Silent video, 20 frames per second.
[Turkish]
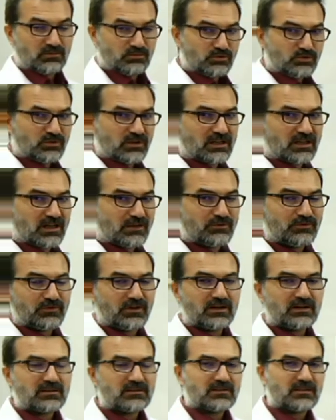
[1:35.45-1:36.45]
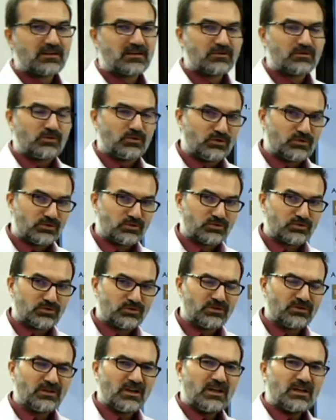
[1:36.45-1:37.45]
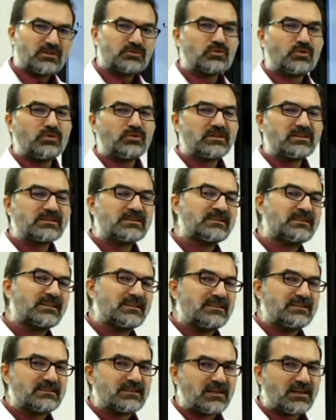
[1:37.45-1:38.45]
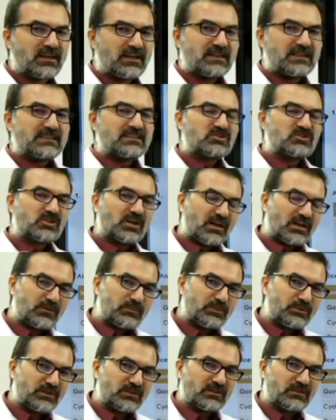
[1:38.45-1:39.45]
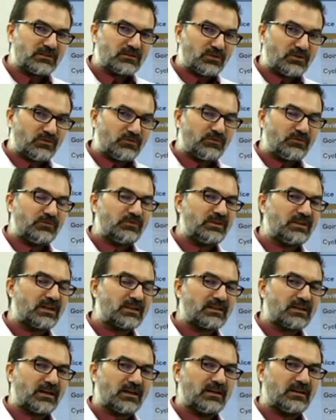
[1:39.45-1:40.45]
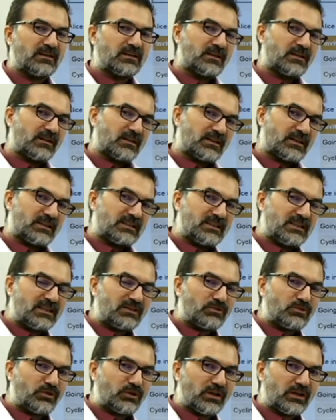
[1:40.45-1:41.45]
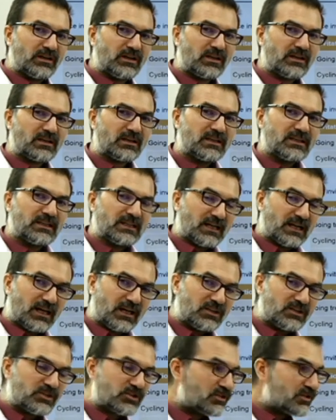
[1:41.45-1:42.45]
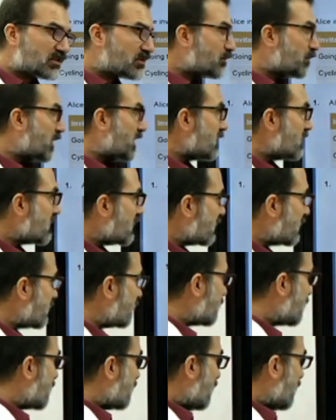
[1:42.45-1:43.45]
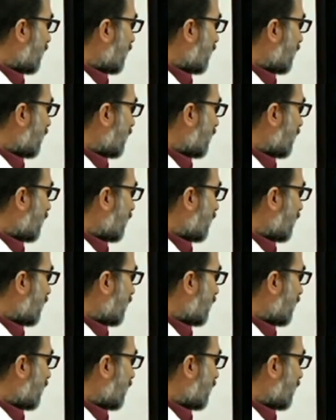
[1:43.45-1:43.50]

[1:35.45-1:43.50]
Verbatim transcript: Mutlaka bir farkındalık oluşturun. Sonrasında ise çarpı ya da tik koyarak akışınızı belirleyin.